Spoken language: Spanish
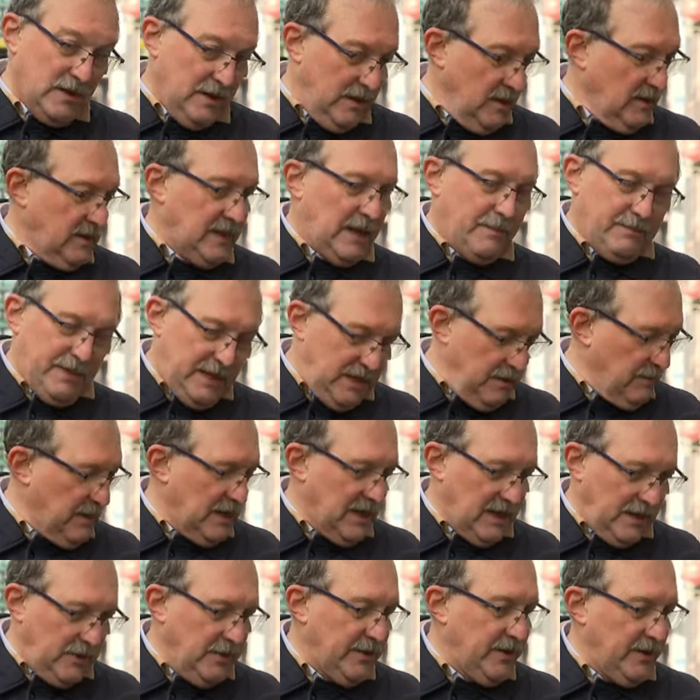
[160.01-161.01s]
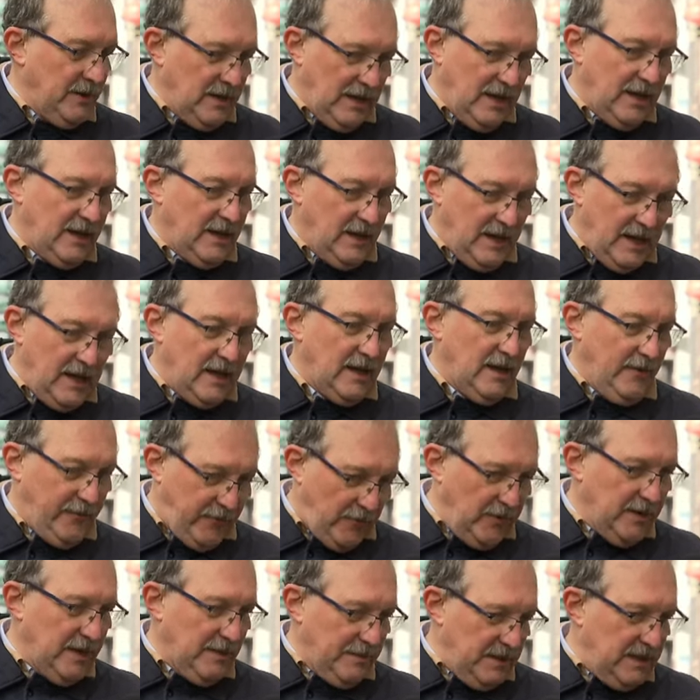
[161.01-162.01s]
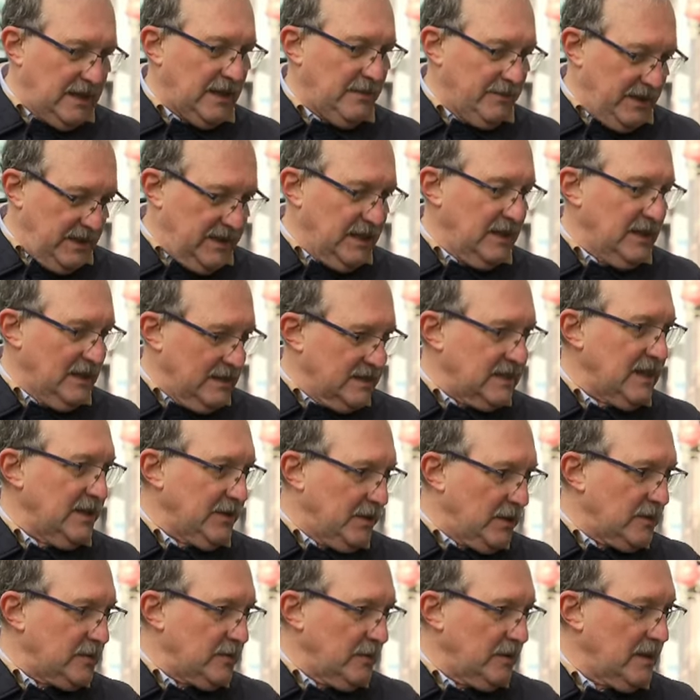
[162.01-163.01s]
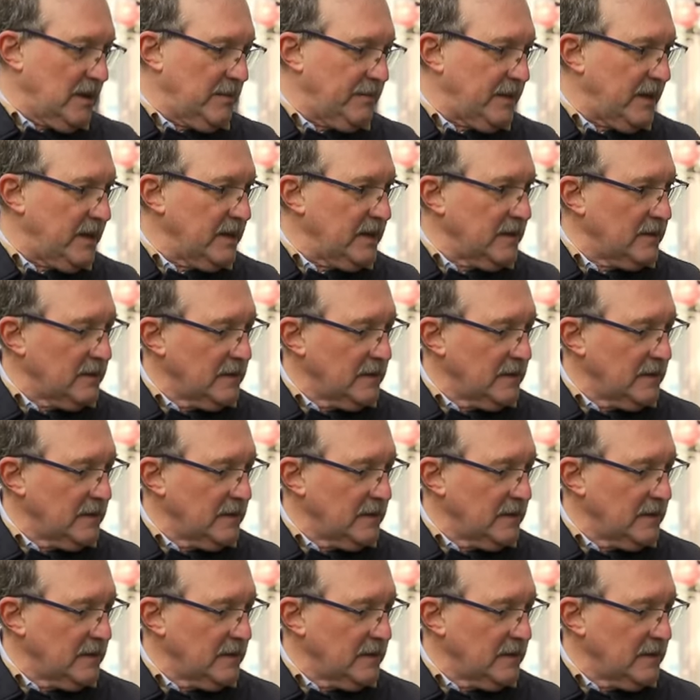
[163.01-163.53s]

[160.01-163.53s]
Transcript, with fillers: también van a continuar las heladas fundamentalmente en el centro-sur del país.